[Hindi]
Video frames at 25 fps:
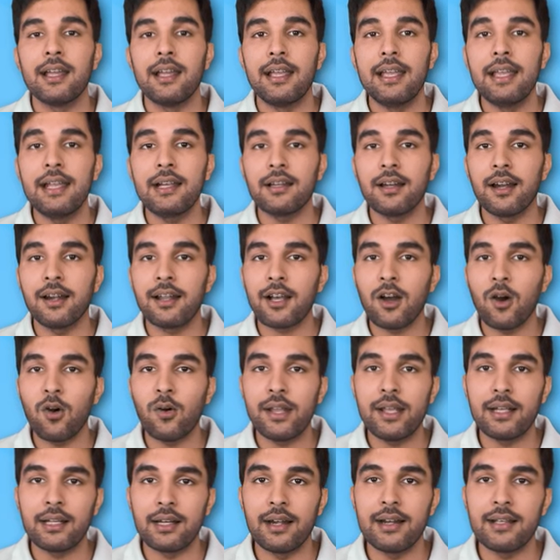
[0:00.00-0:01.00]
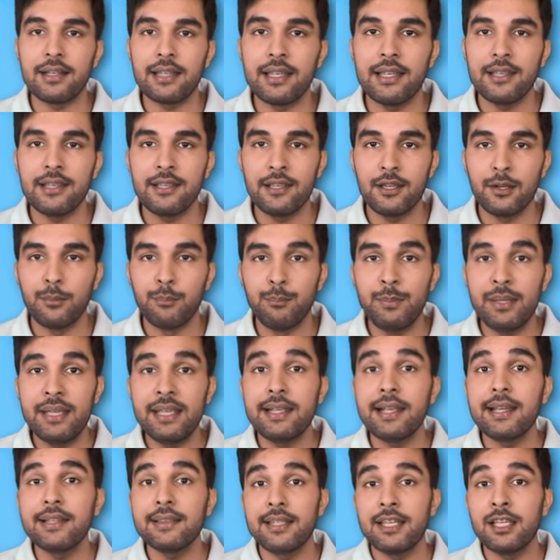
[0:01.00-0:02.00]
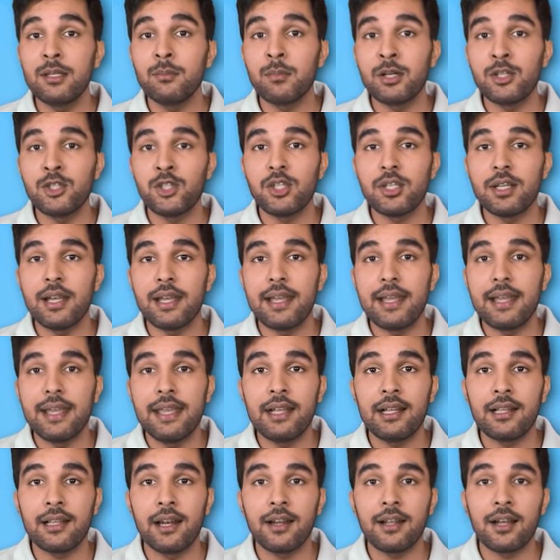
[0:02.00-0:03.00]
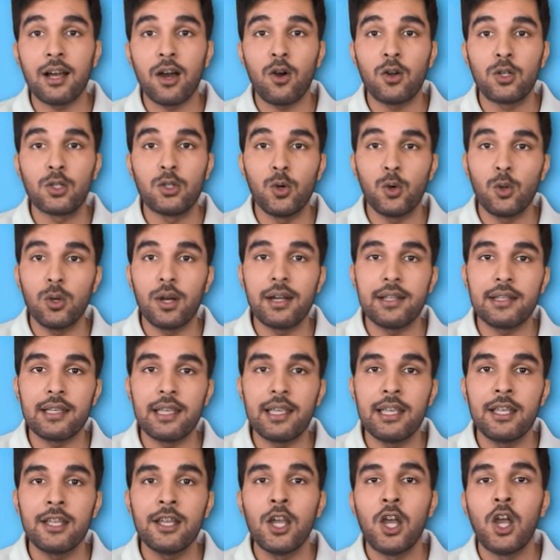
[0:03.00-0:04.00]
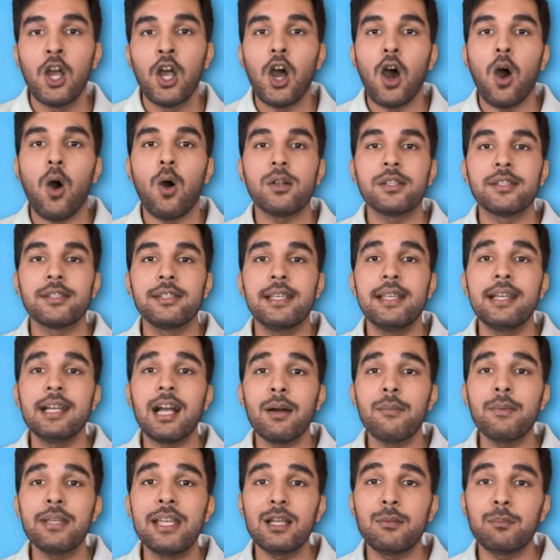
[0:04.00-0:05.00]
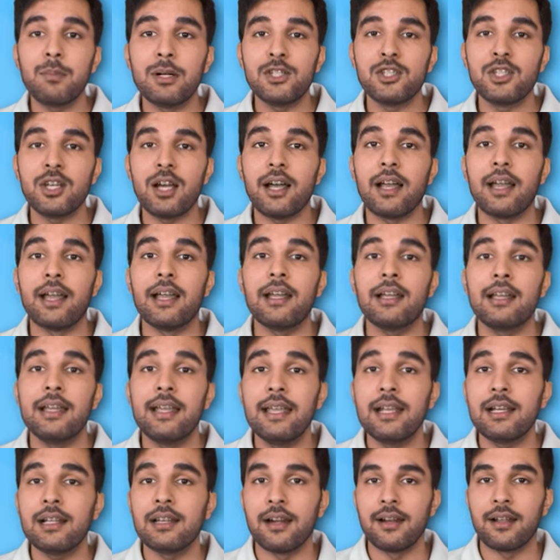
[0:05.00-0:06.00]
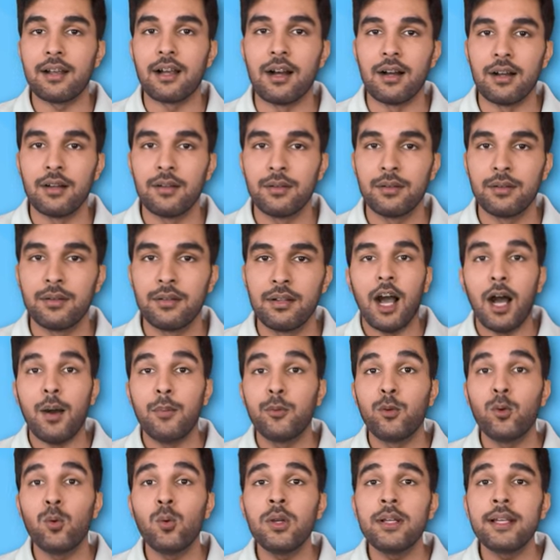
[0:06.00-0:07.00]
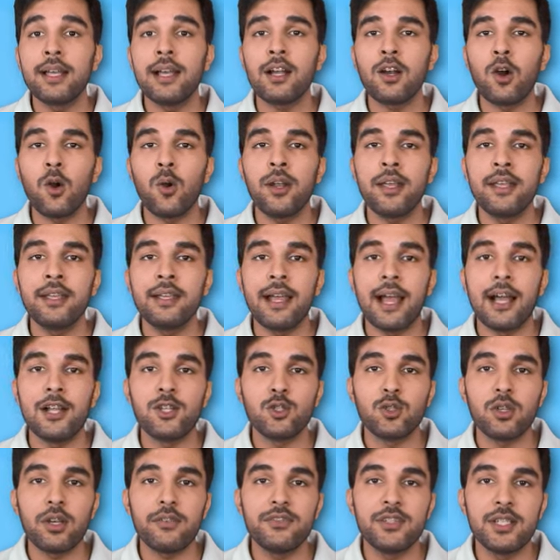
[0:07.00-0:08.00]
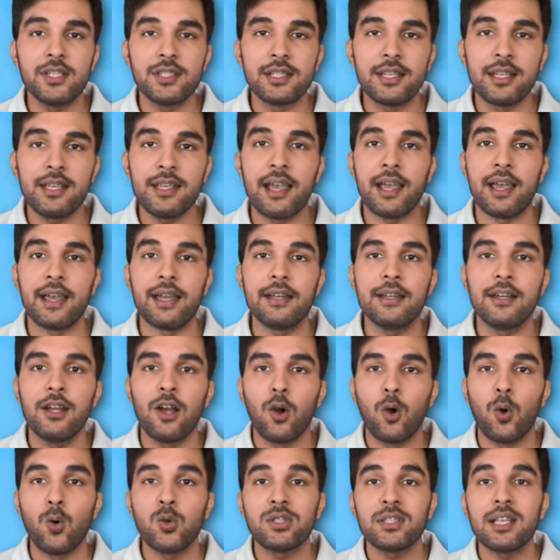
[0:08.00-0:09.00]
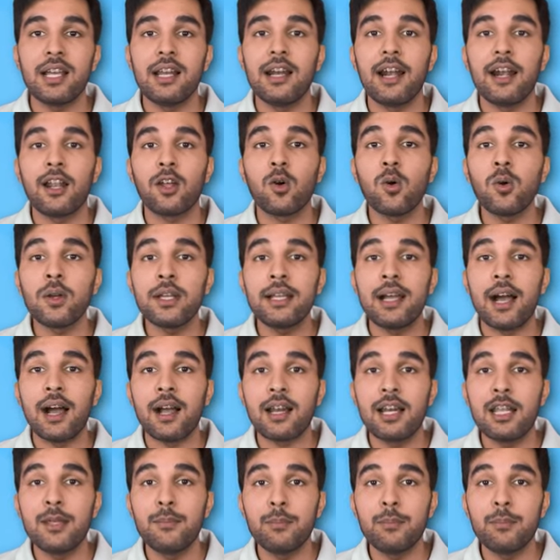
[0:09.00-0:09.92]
एक लड़का और एक लड़की बी के तीन बच्चे हैं एक लड़का और दो लड़की और सी का भी एक बच्चा है एक लड़का अब रूल के अकॉर्डिंग एच जिसकी है उसके लड़कों की अगली